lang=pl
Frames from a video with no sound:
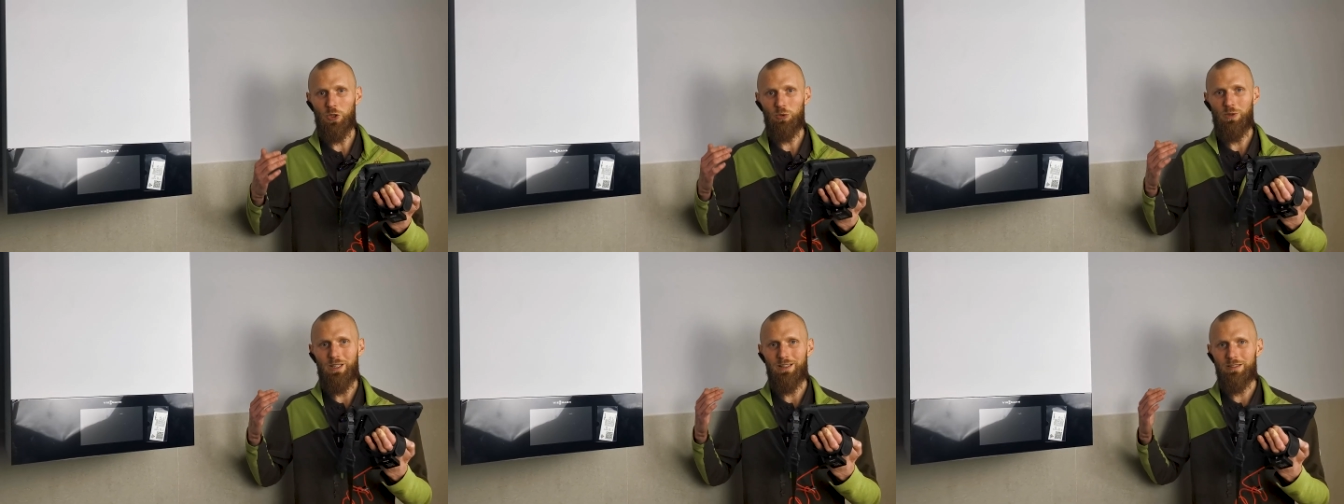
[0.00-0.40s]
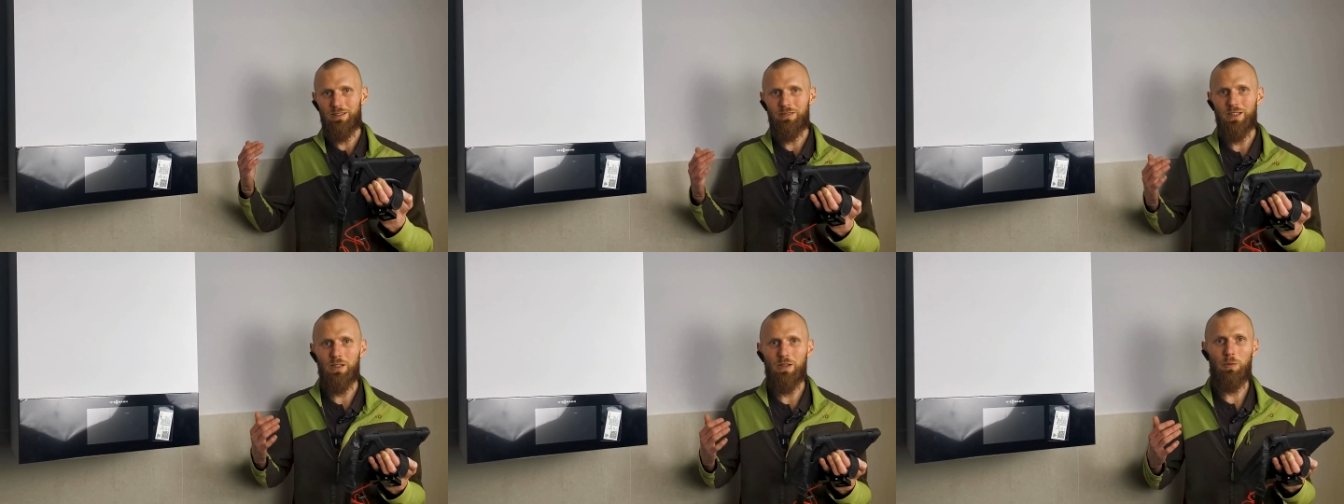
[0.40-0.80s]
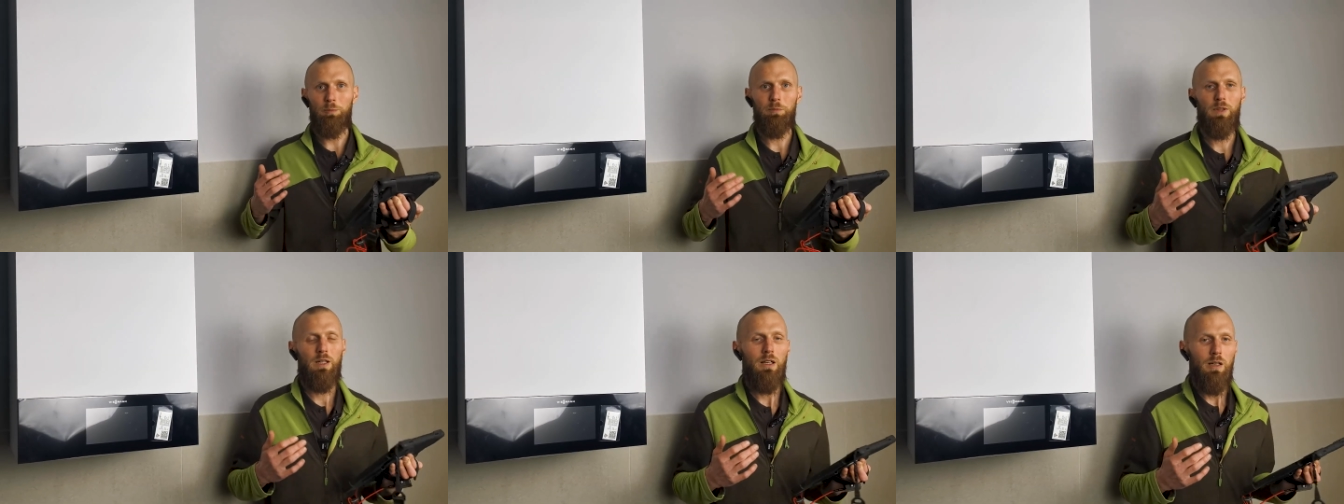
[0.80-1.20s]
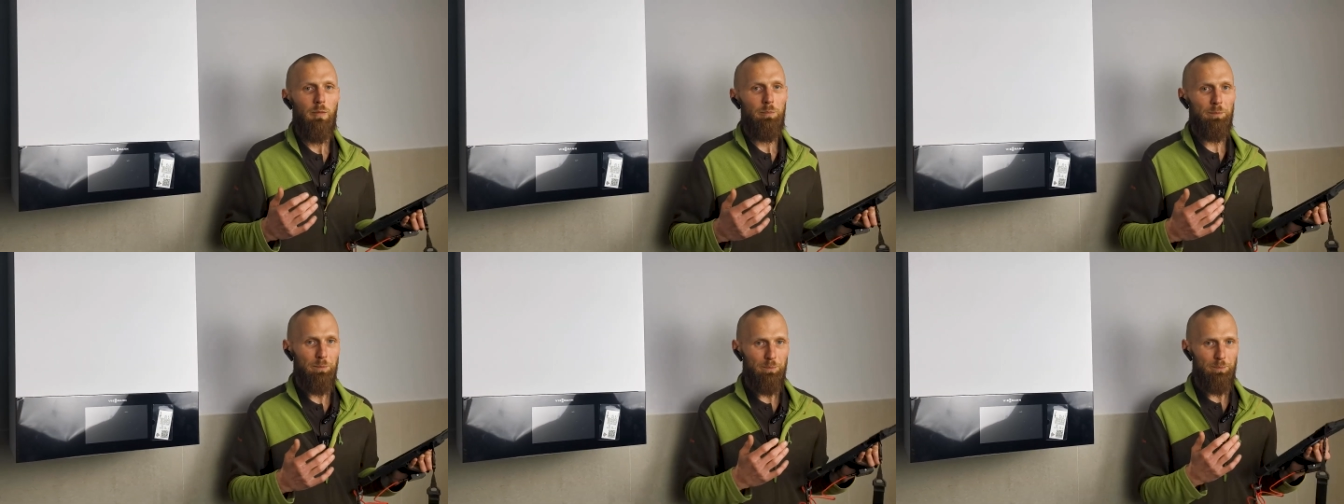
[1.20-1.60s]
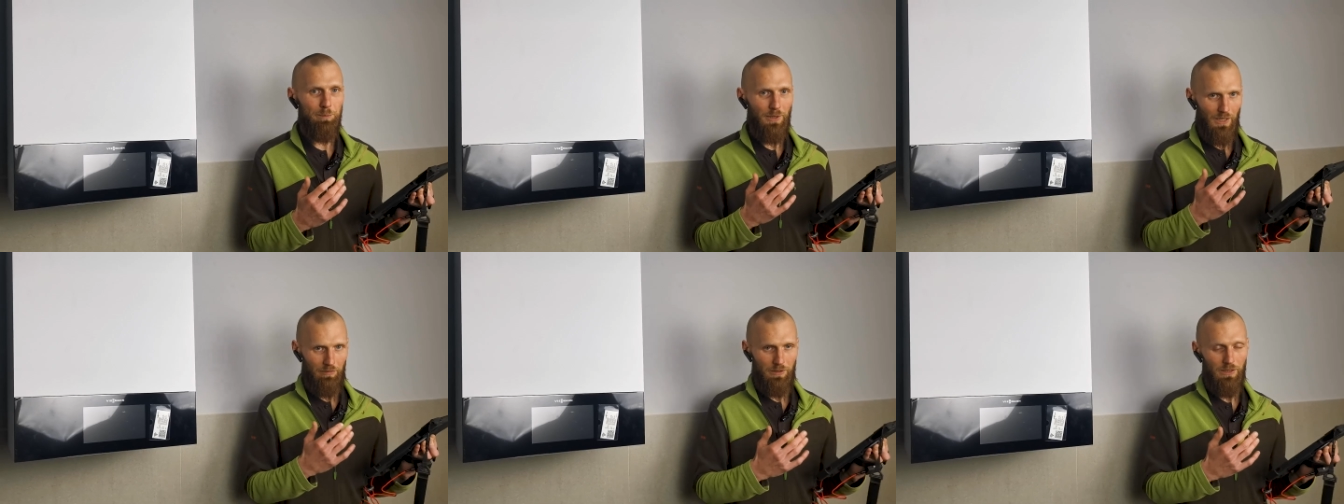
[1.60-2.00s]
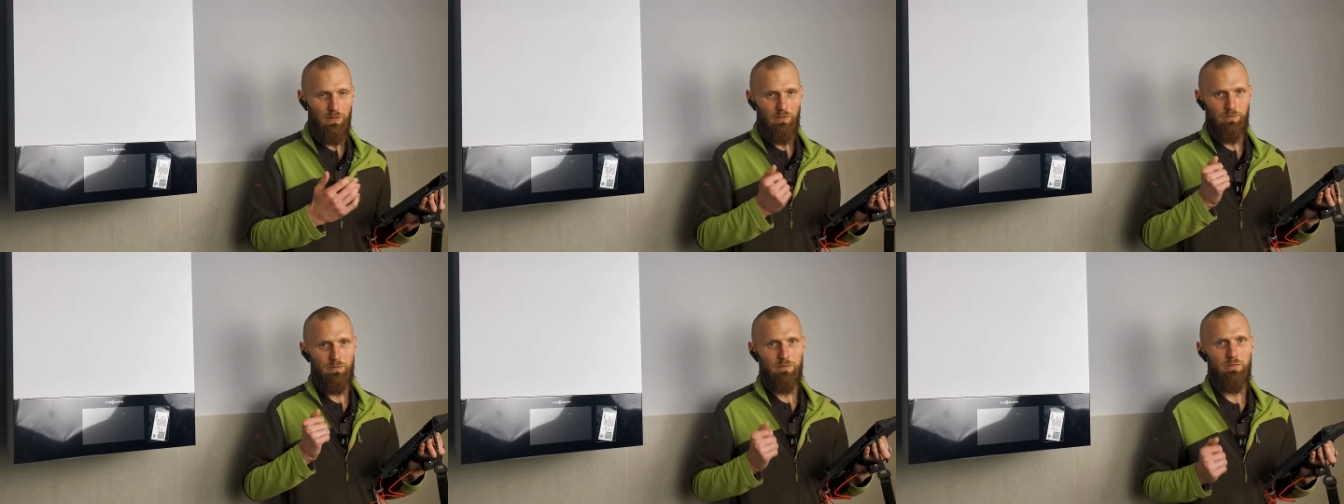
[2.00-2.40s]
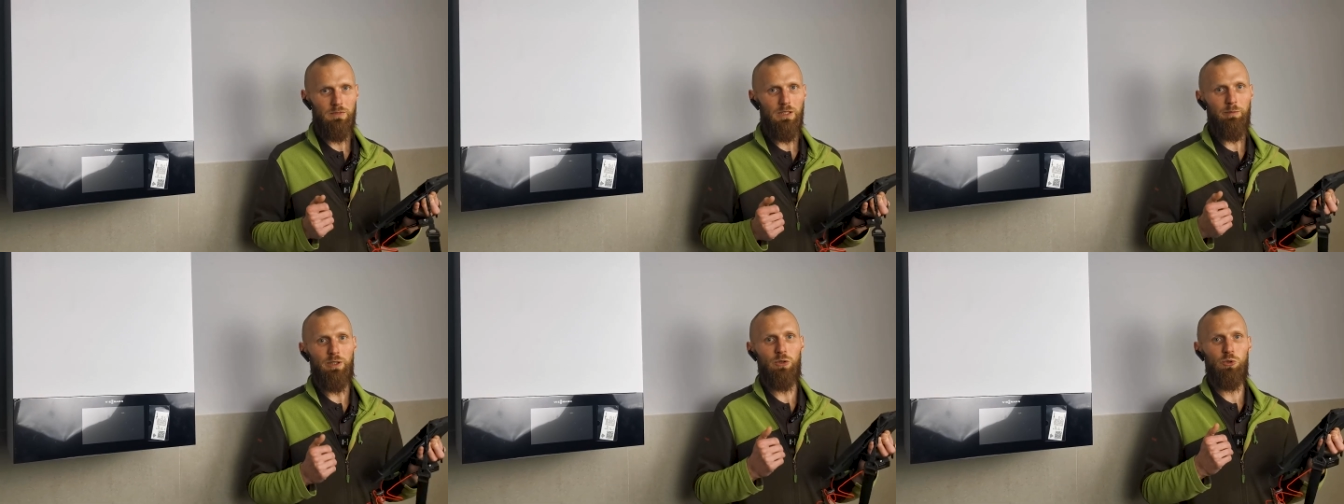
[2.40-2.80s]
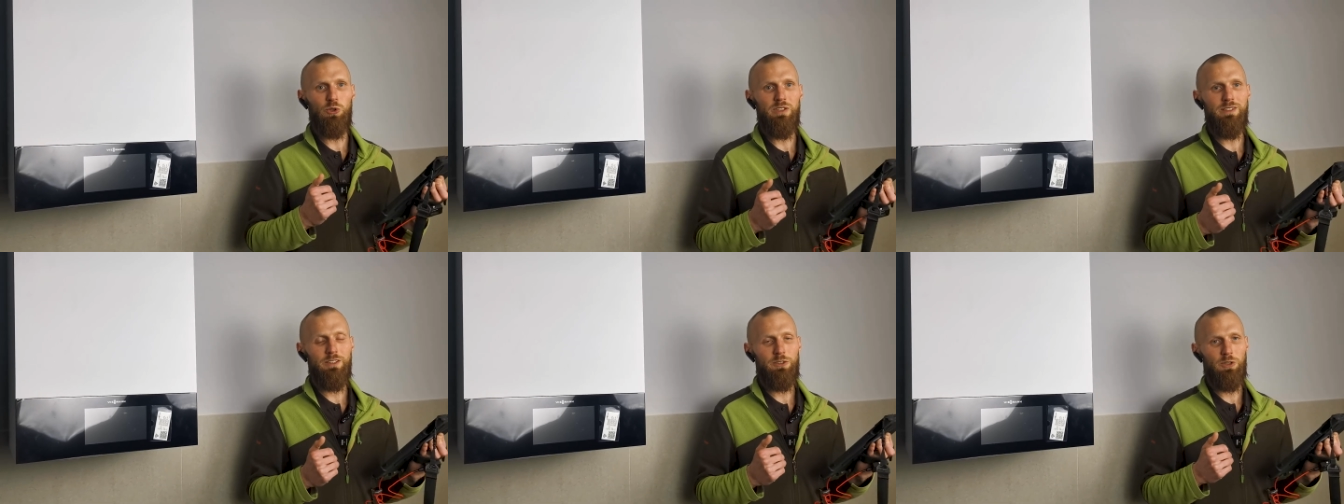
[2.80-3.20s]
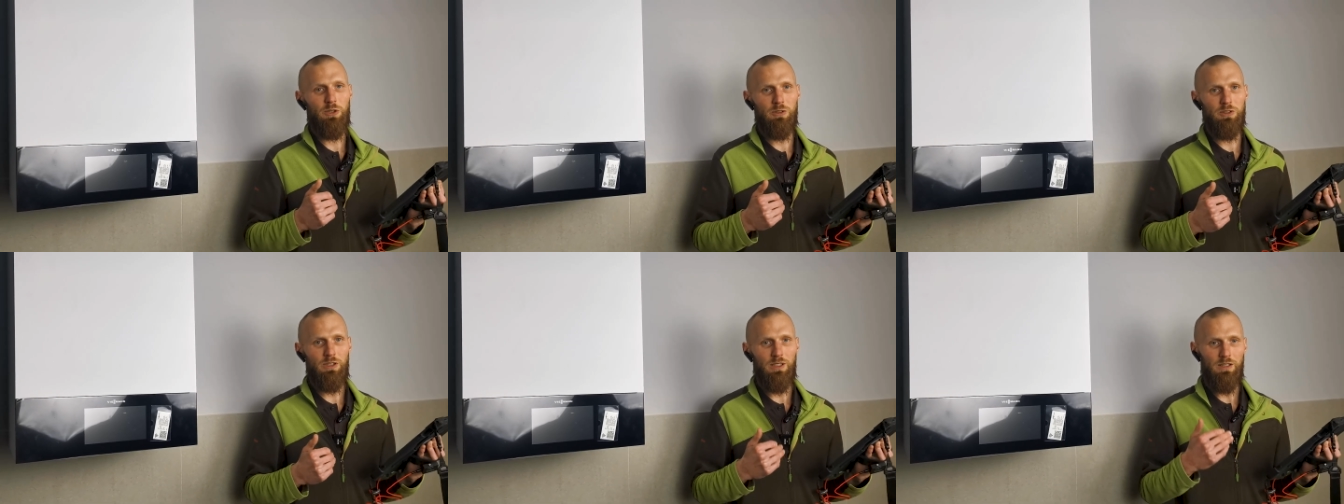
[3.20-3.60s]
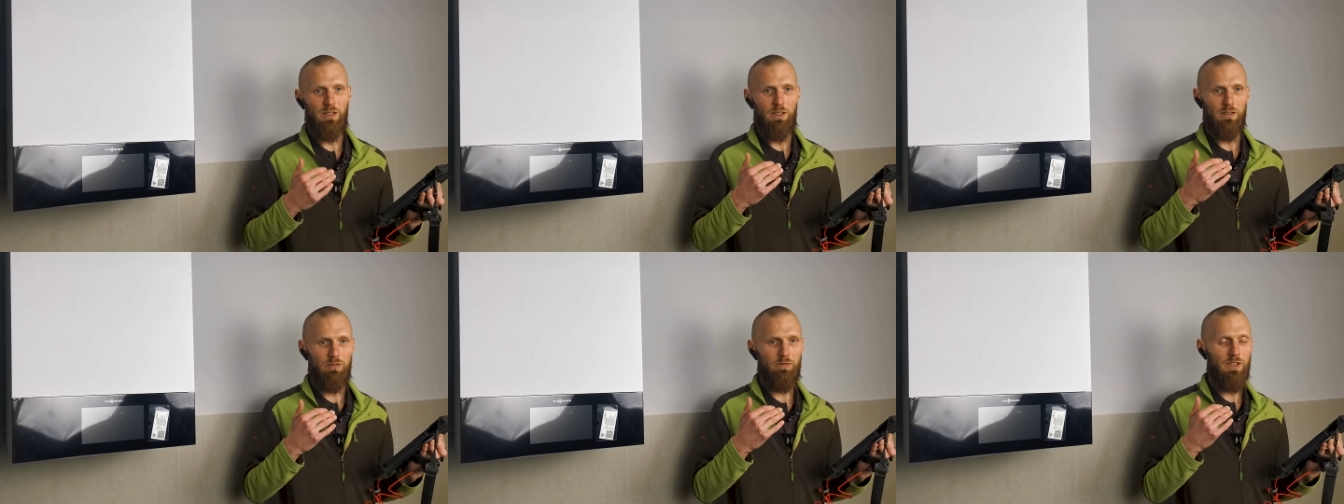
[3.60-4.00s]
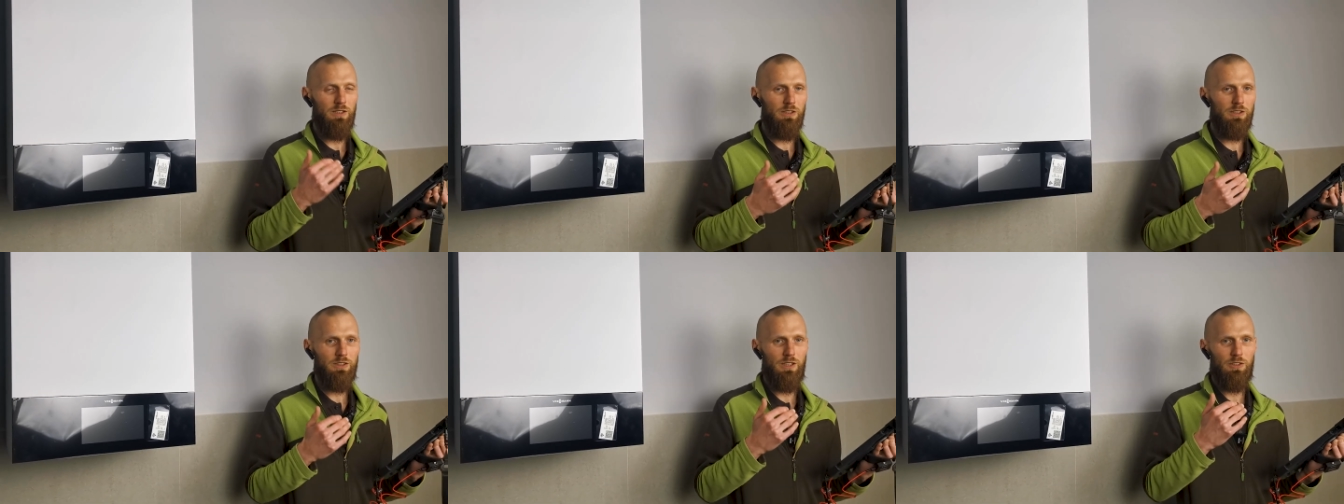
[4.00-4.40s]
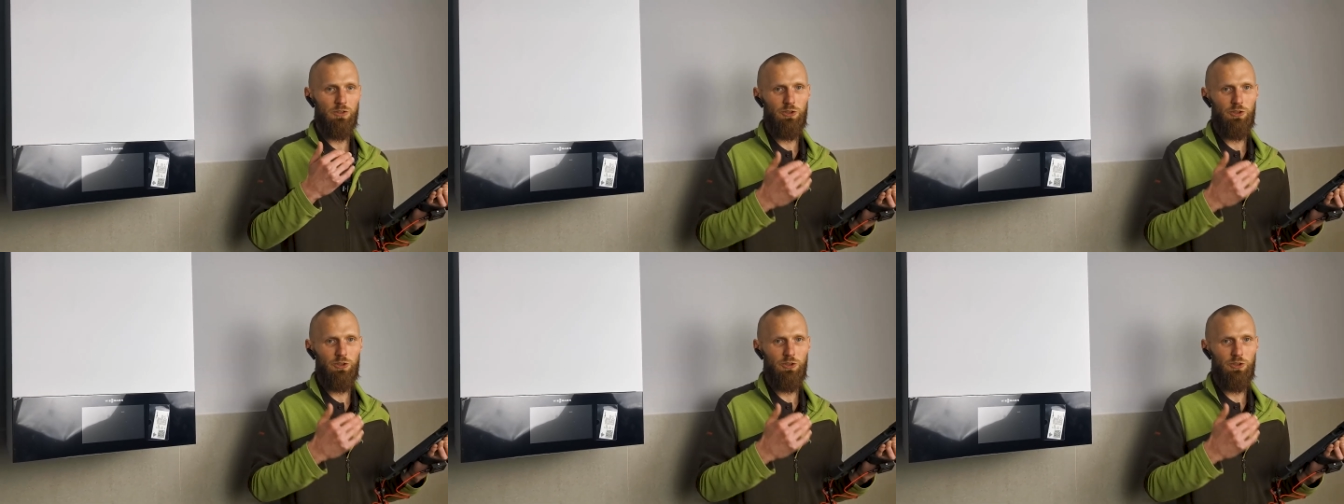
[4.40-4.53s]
kotła gazowego prawie nie ma różnicy, czy on grzeje na 20,